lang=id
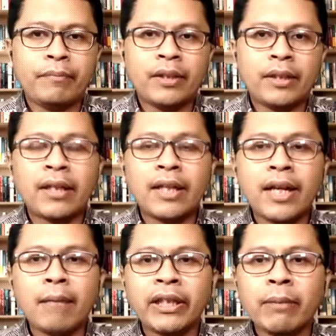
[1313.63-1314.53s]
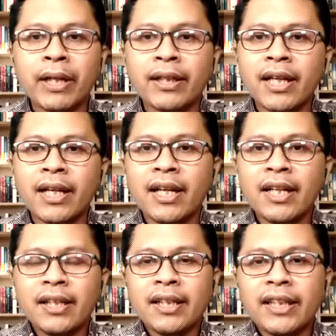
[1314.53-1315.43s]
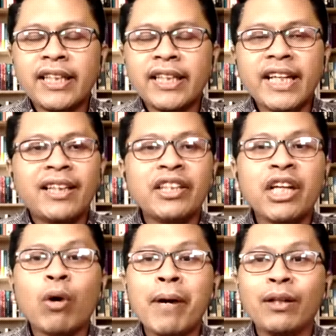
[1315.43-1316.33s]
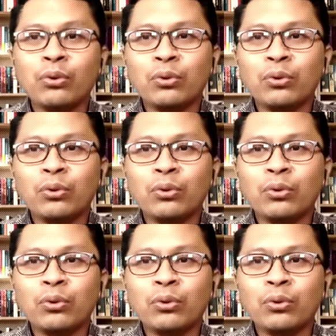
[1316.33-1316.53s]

Karena ya. bagi mereka ini ada nyawa baru.